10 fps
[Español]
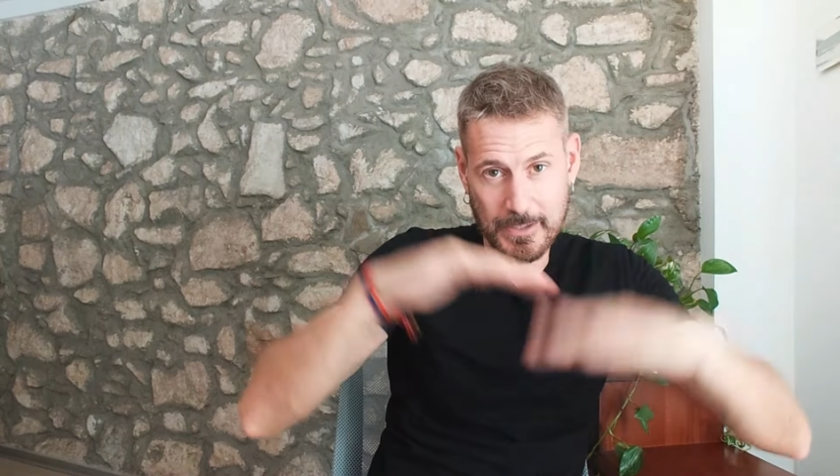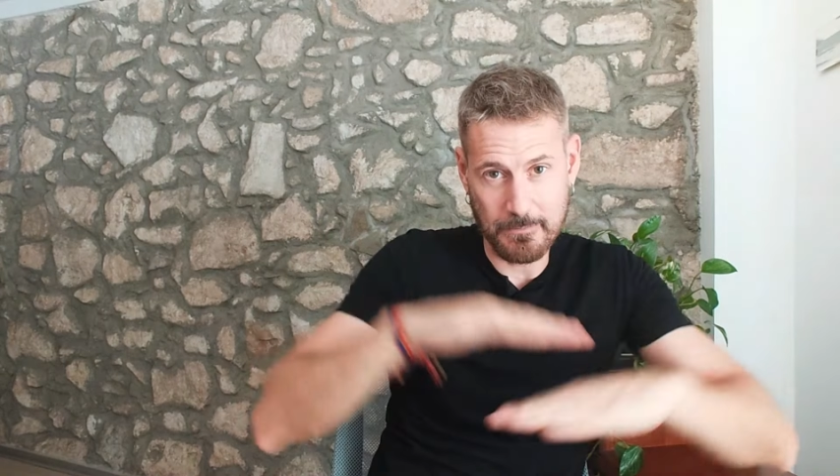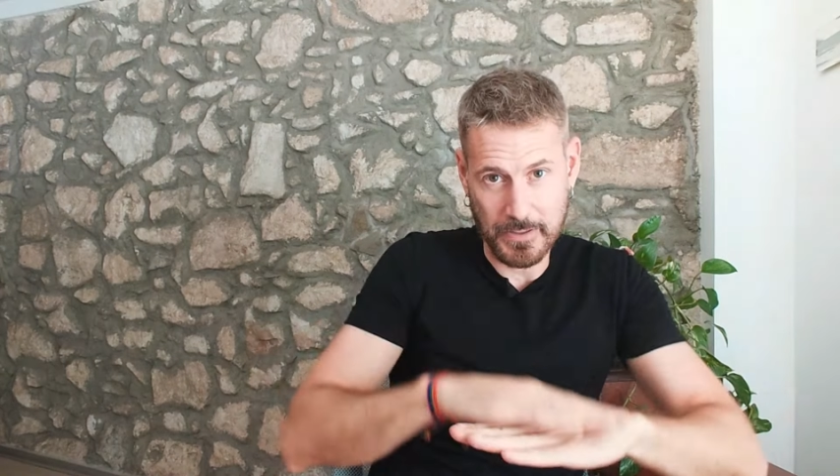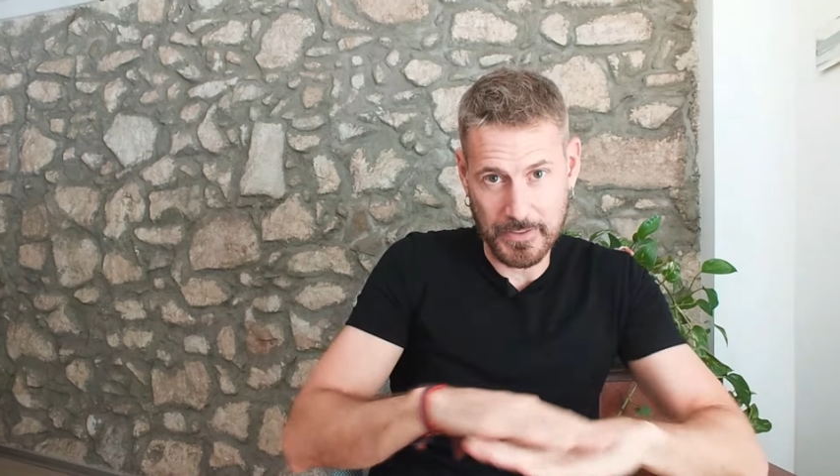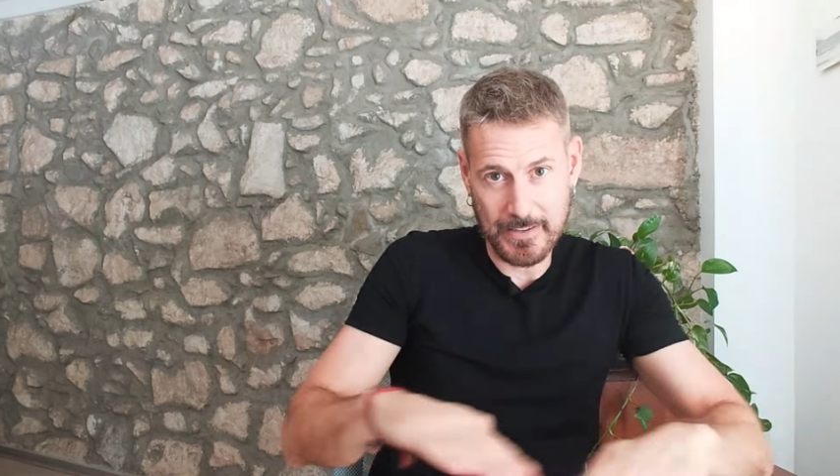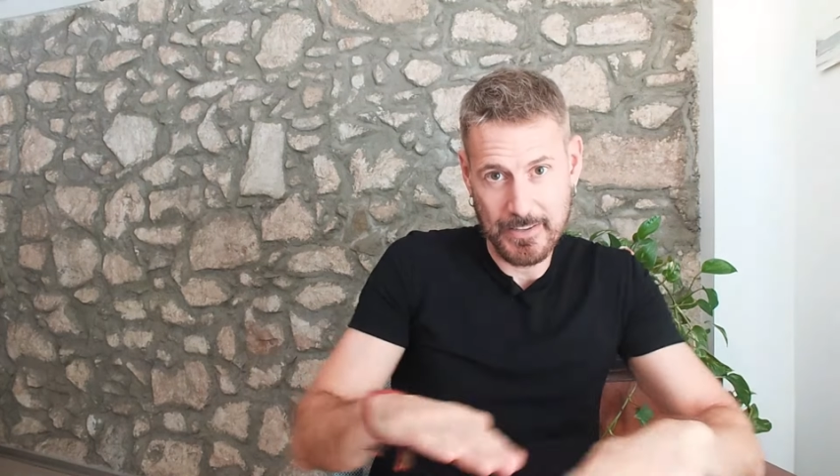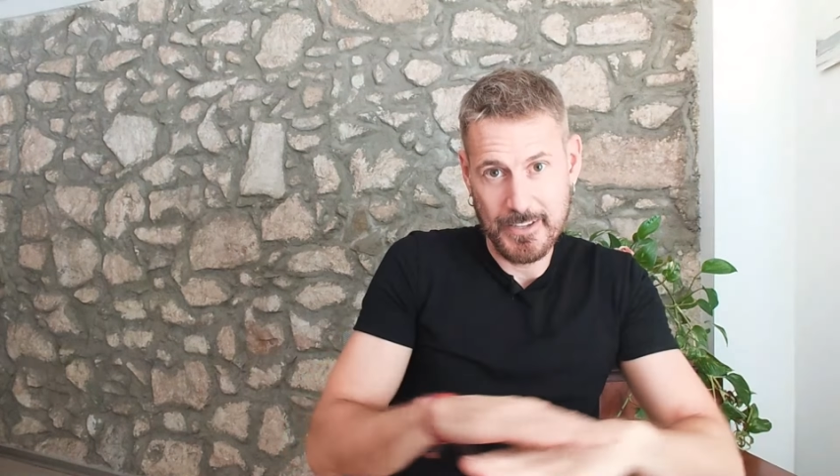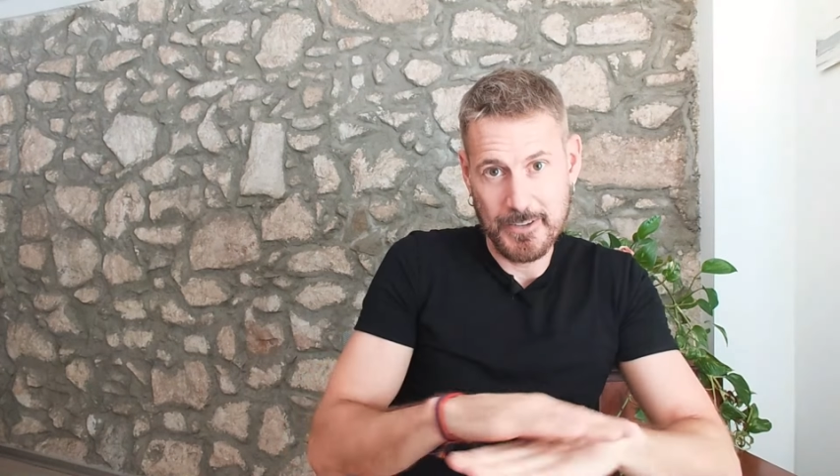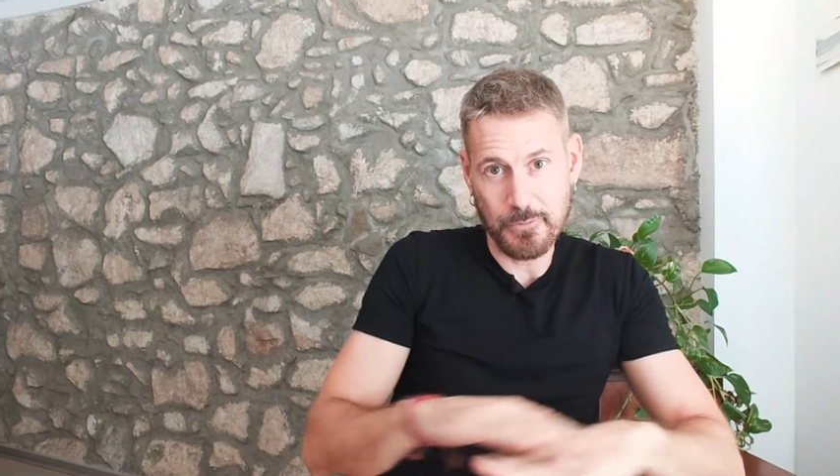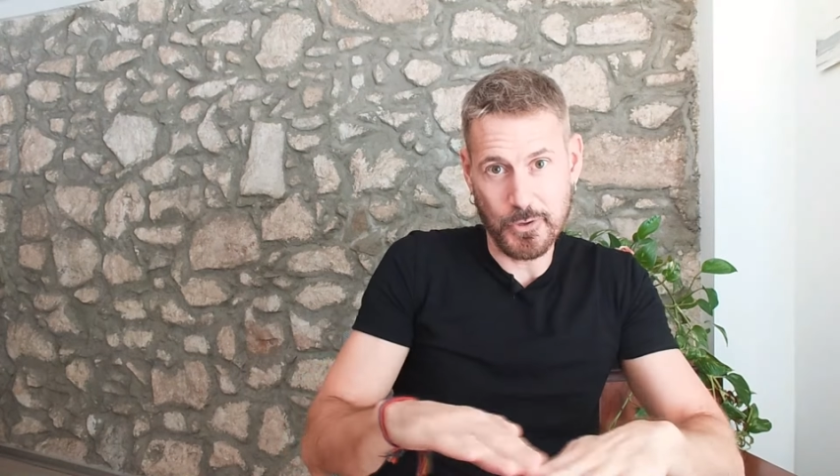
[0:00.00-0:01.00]
se empieza
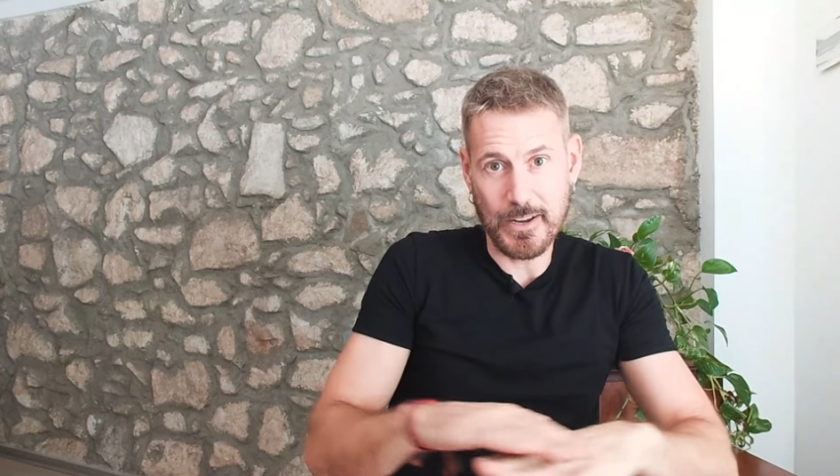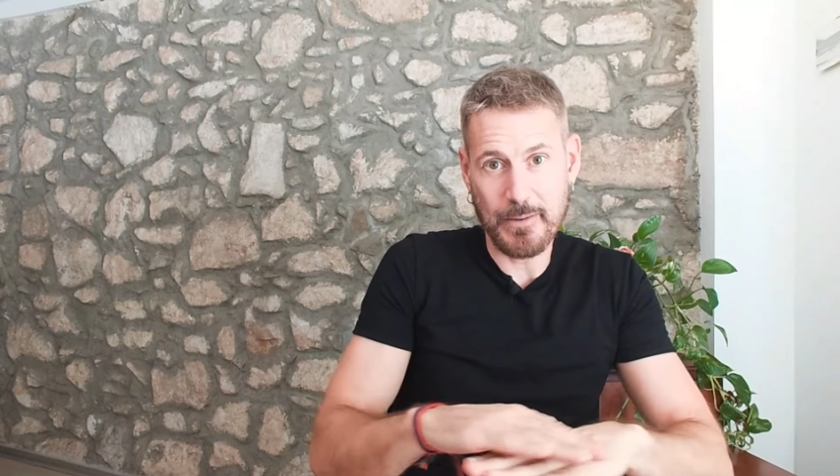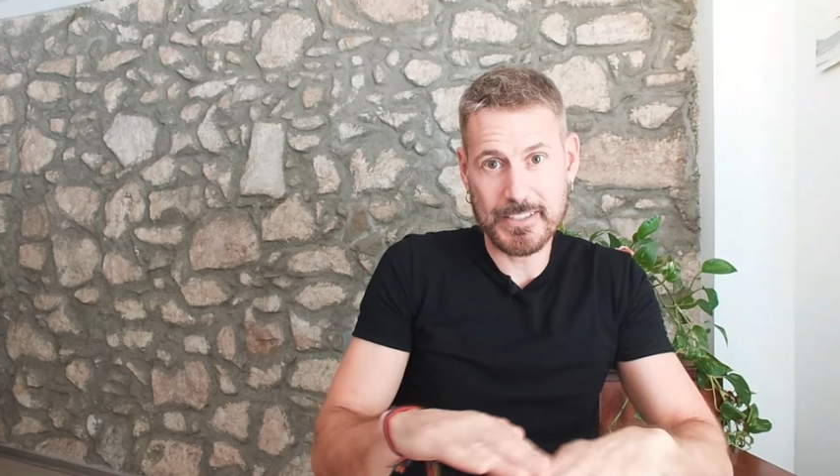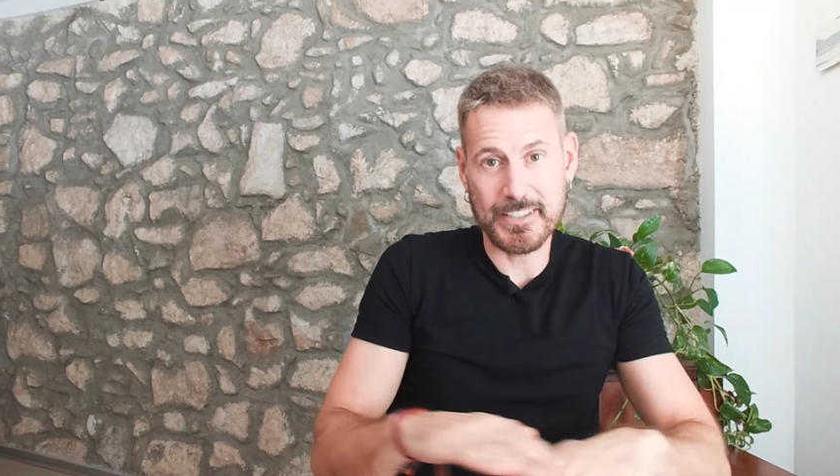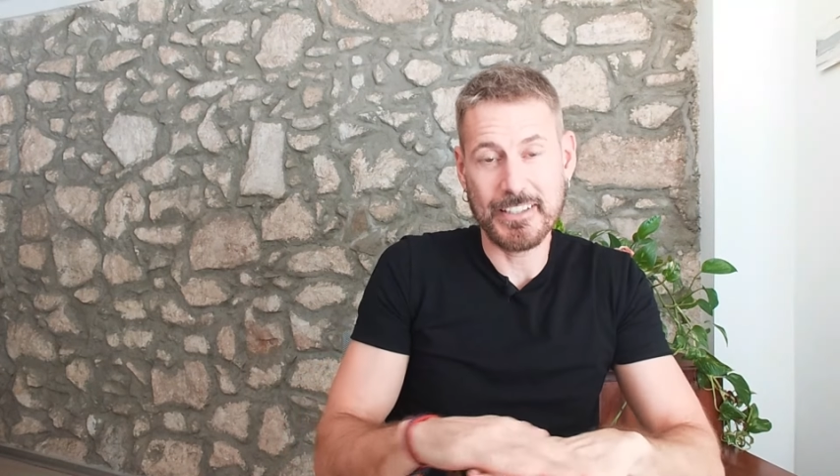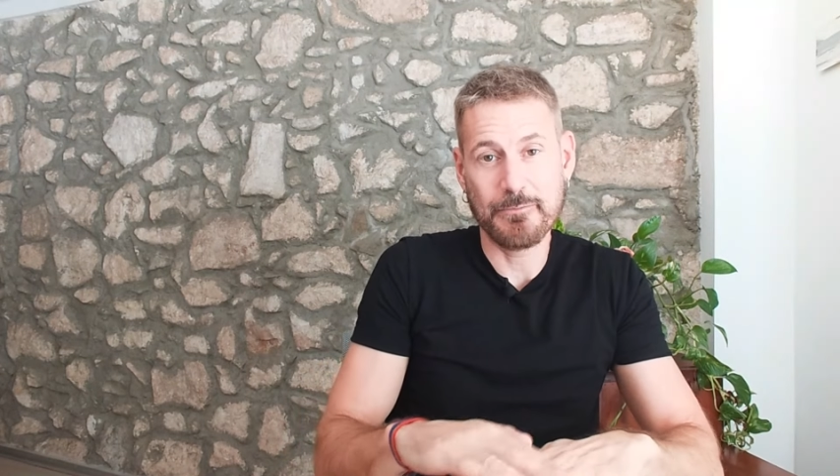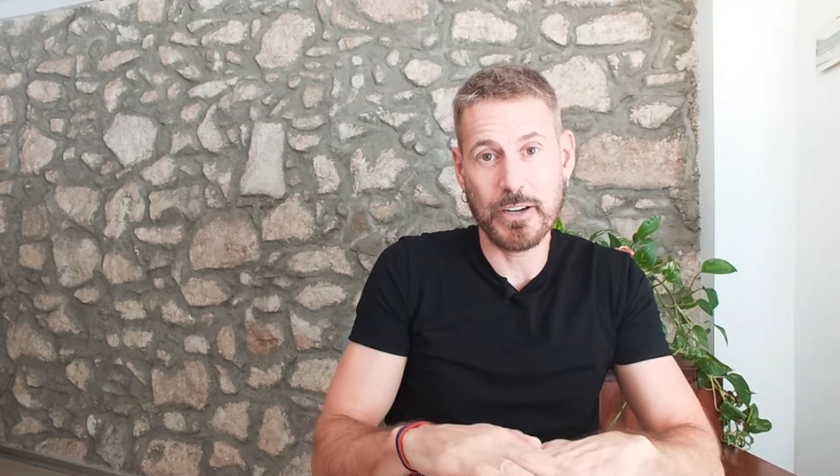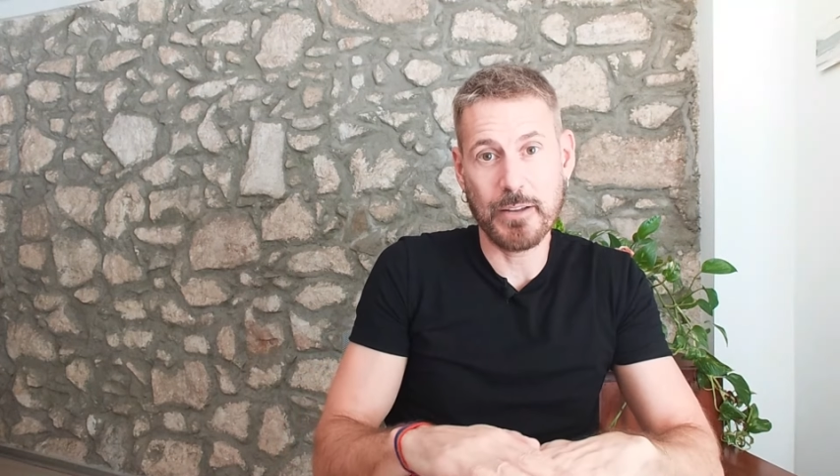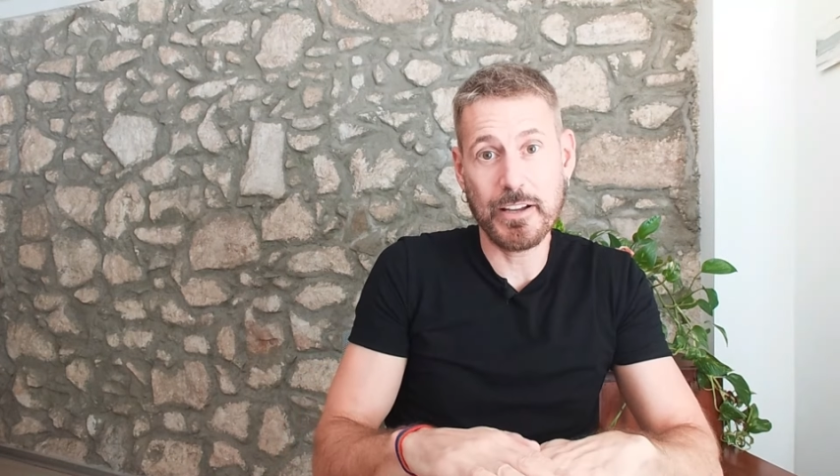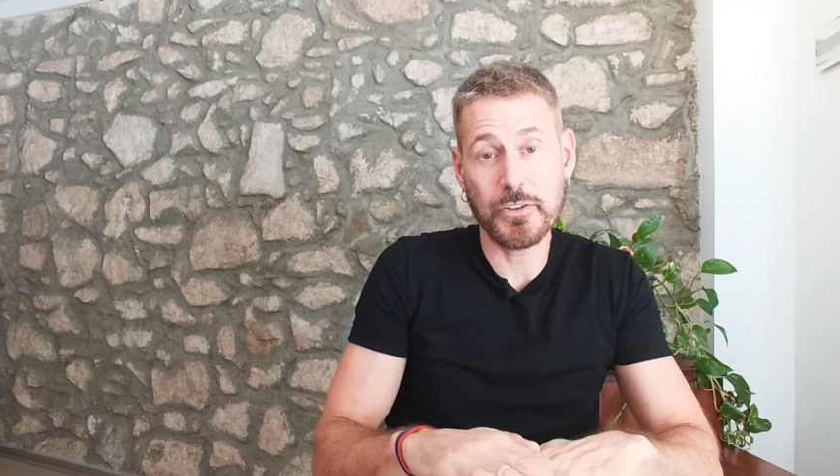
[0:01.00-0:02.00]
por la base,
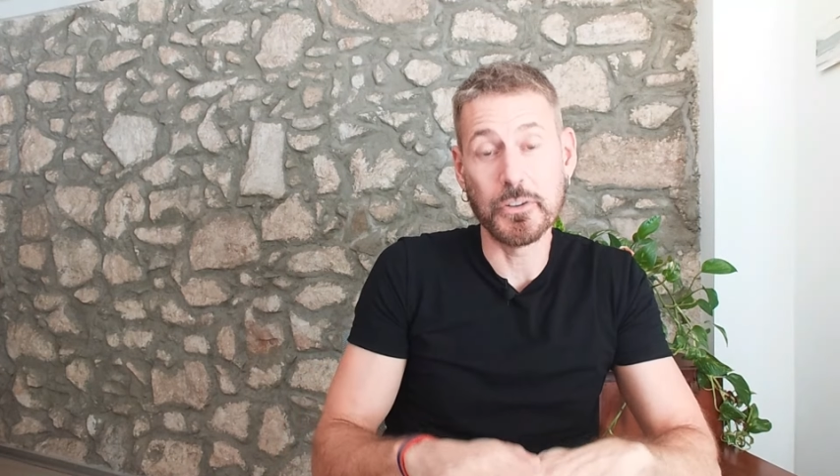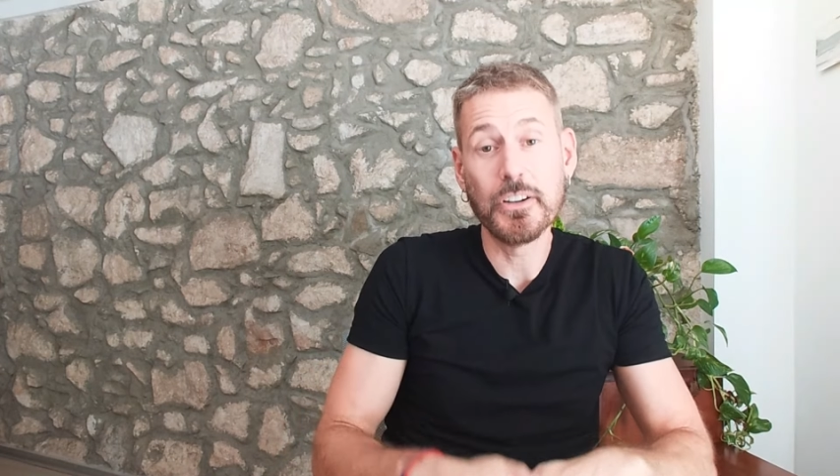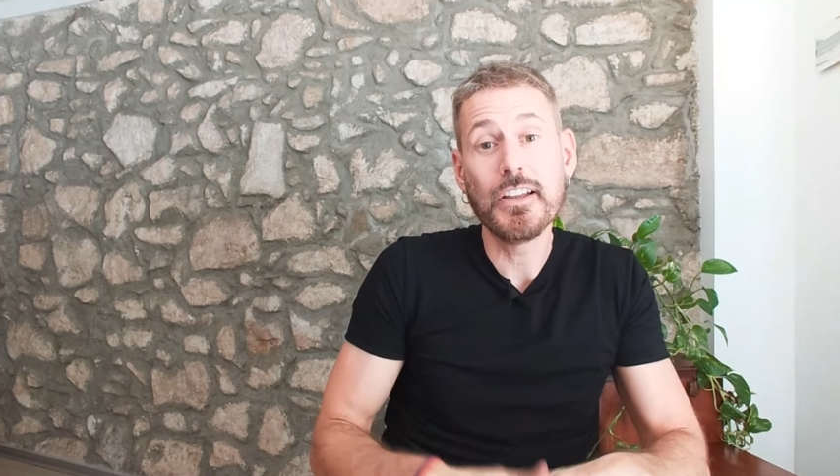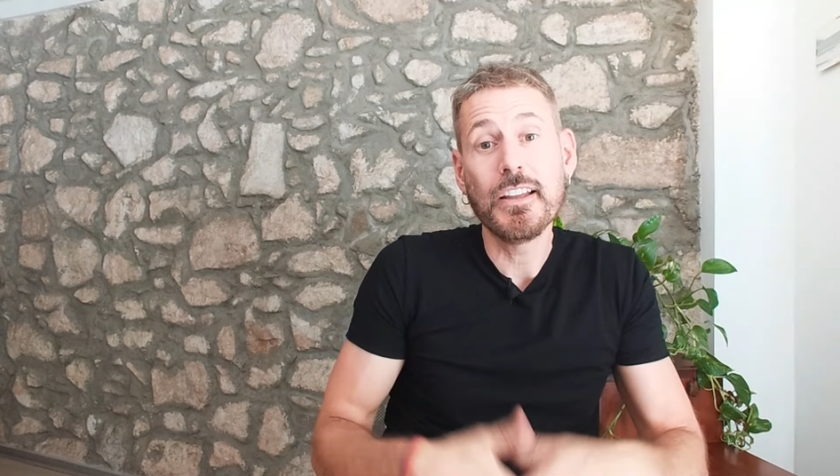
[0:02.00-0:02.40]
por abajo.